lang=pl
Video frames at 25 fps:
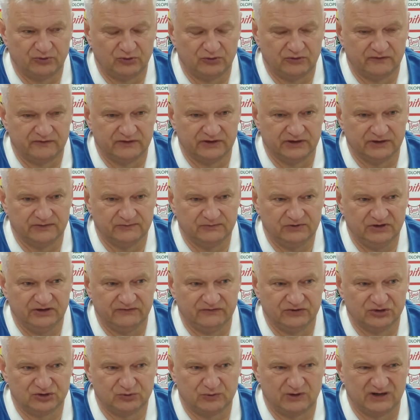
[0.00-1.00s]
połowę. Nie
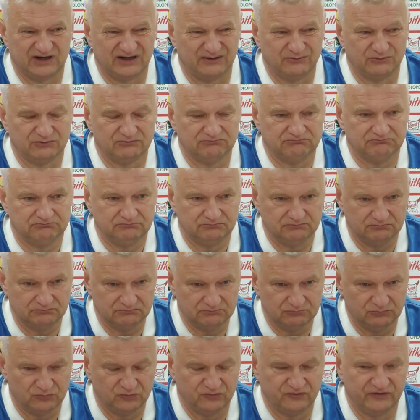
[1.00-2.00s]
wyszła nam,
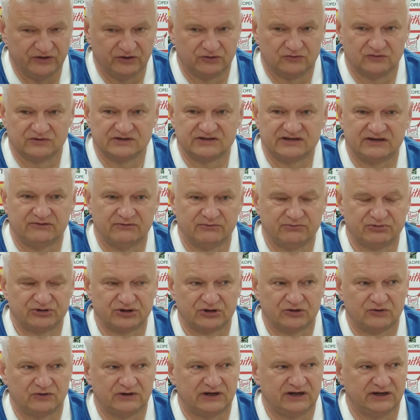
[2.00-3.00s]
mówię to z całym
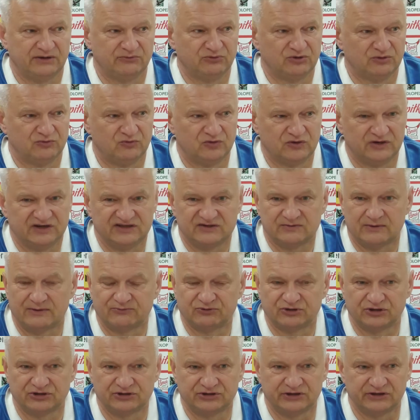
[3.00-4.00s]
przekonaniem, to było
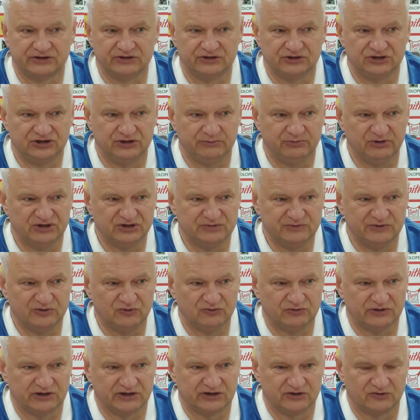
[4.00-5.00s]
najsłabsze 45
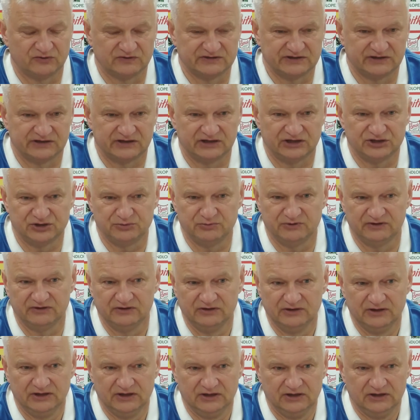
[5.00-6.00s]
minut, jakie to zagraliśmy
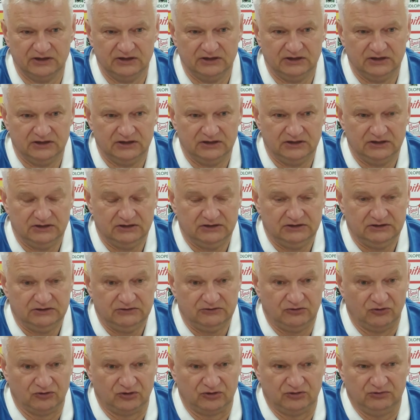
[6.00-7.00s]

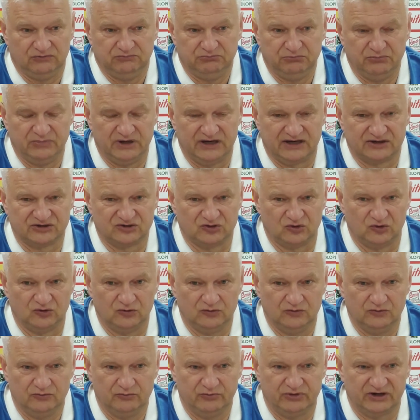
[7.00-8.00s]
od bardzo,
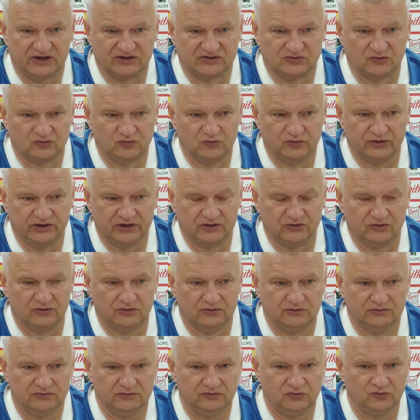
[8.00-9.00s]
bardzo długiego,
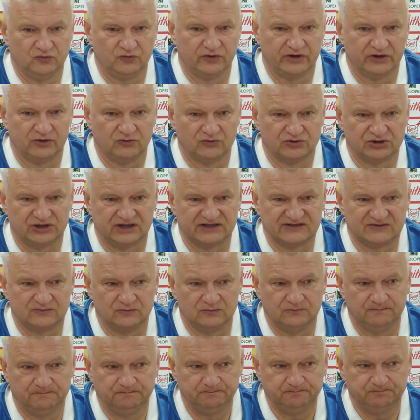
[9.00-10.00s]
długiego
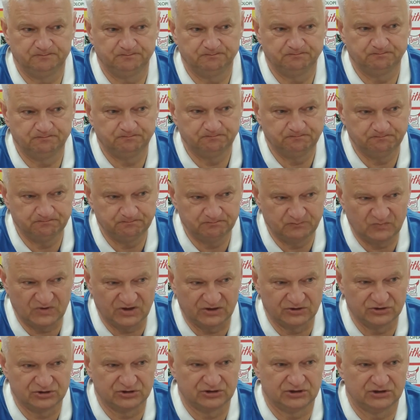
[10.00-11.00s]
czasu.
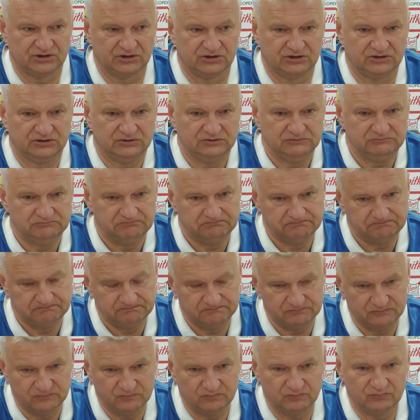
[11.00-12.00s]
Także
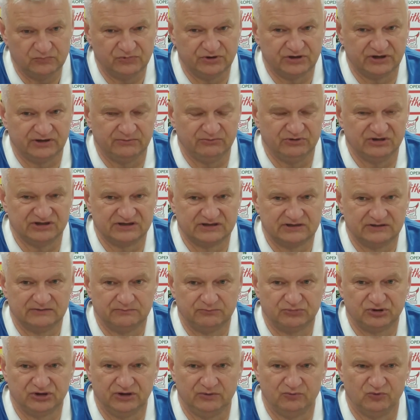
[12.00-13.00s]
remis
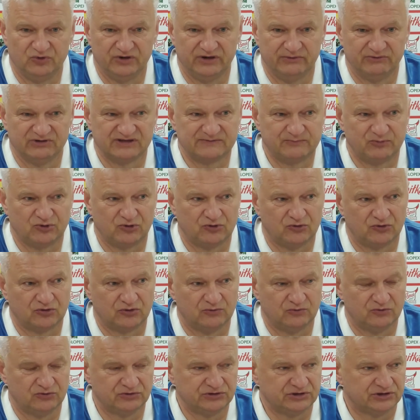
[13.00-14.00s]
przyjmujemy z
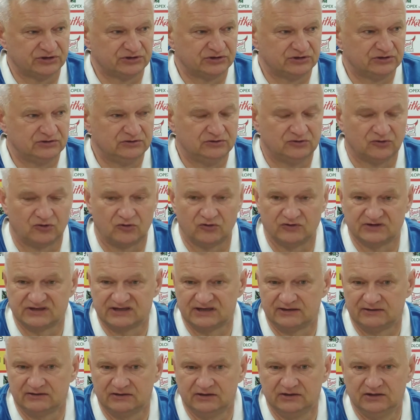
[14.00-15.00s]
pokorą, chociaż do
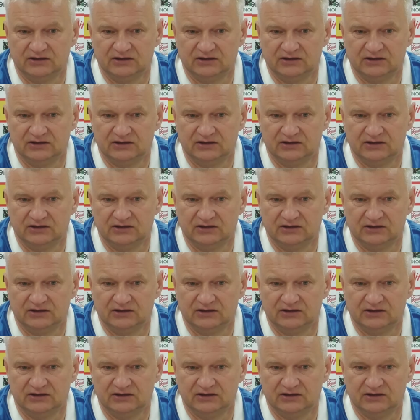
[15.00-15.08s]
końca